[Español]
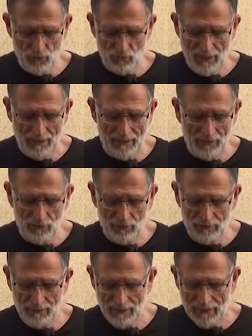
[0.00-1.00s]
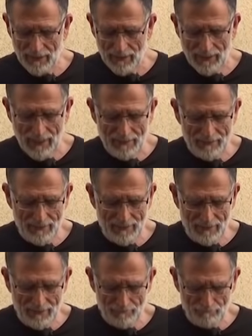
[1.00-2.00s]
es una Nikon, la
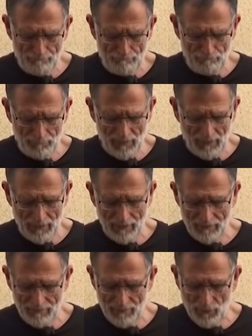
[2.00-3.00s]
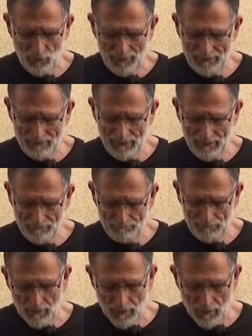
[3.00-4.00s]
d 5100, eh,
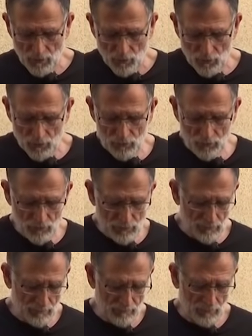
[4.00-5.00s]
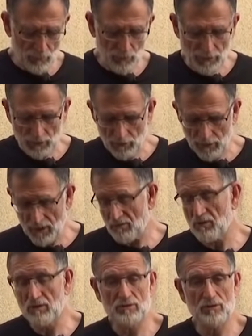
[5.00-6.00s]
con con el
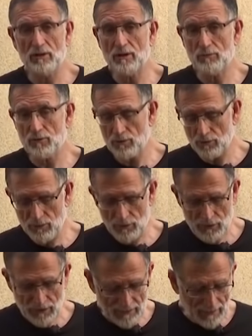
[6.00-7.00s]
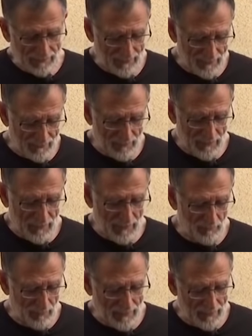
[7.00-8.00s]
objetivo. Los objetivos son los estándares que vienen en
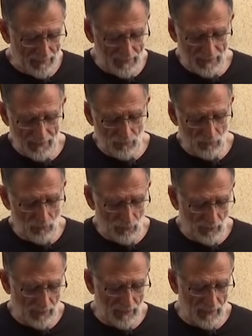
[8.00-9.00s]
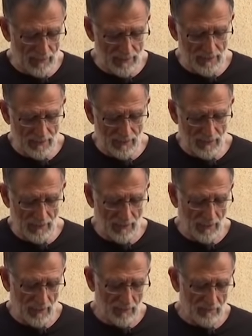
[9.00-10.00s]
el paquete, uno que es
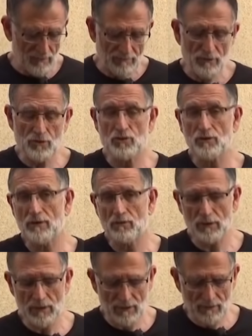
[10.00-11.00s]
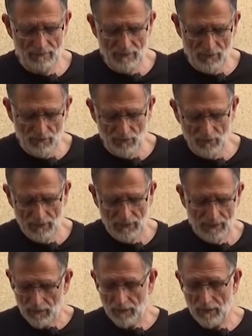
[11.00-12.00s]
18-55 eh,
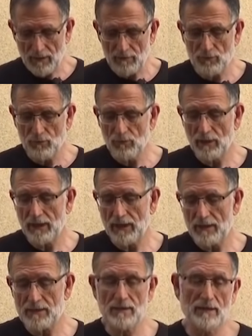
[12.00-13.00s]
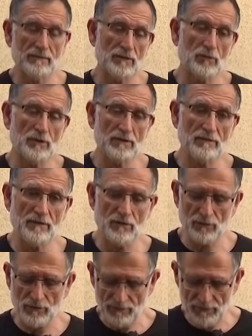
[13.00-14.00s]
y el zoom que es
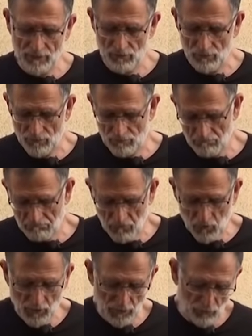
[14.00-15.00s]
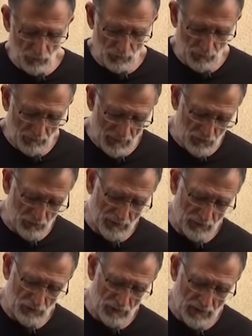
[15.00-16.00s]
55-200. Eh, con esto, pues más o
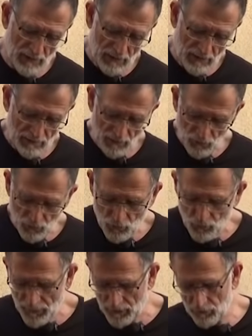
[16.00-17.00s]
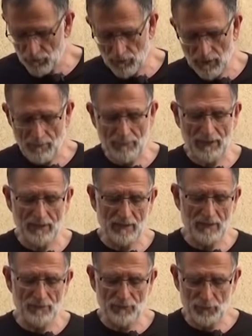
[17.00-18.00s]
menos tengo cubierto la
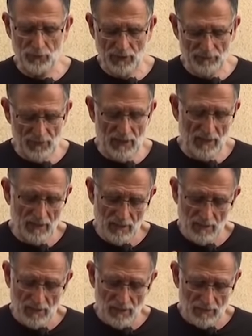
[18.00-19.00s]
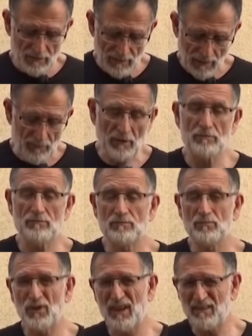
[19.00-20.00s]
parte de fotografía.
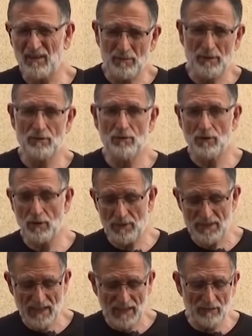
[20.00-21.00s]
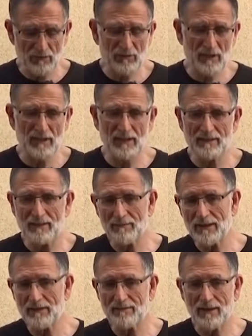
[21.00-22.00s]
También puedo hacer vídeo, lo que pasa es que al no tener
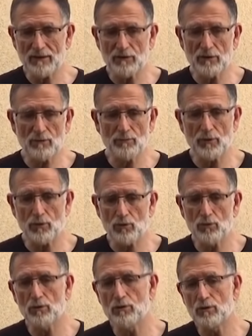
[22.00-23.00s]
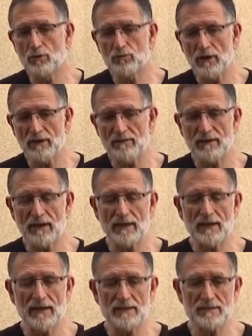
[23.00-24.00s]
estabilizador procuro no
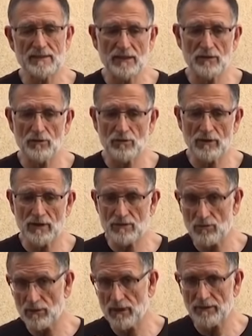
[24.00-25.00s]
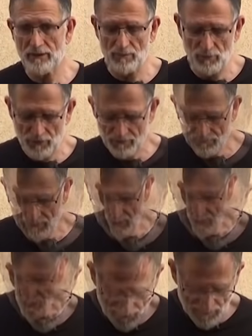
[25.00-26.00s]
utilizarla si no es con el trípode.
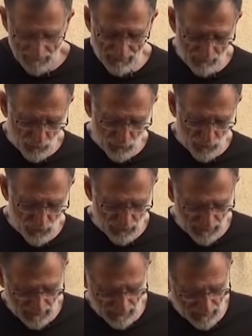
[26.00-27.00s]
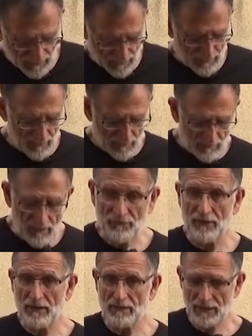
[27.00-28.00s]
Aquí llevamos eh,
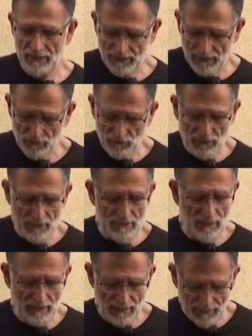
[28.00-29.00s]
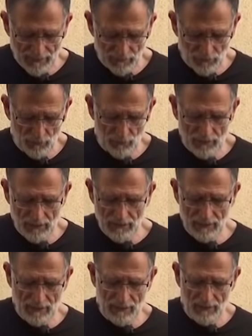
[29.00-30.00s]
diferentes cargadores, el cargador
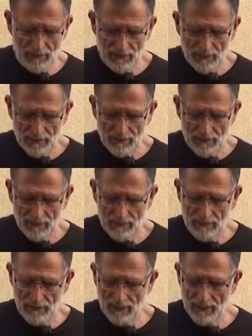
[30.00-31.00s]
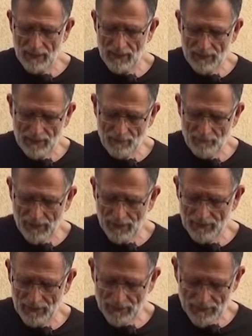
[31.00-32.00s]
de, la
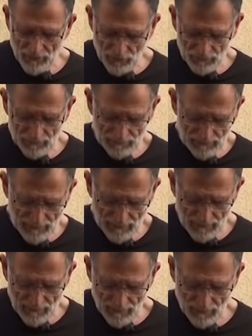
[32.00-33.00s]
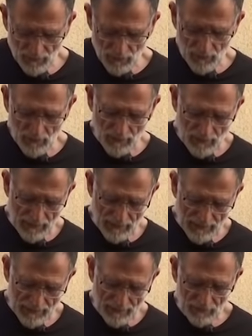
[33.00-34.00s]
cámara, de la Nikon, el
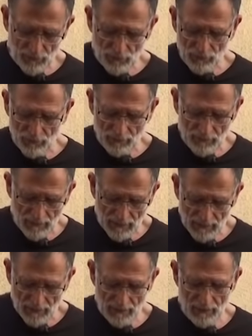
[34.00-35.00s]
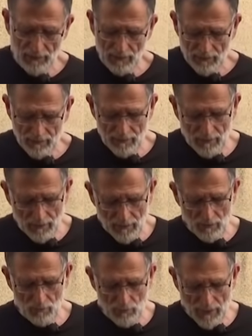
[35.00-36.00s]
cargador de,
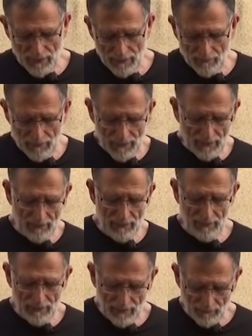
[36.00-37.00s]
una cámara que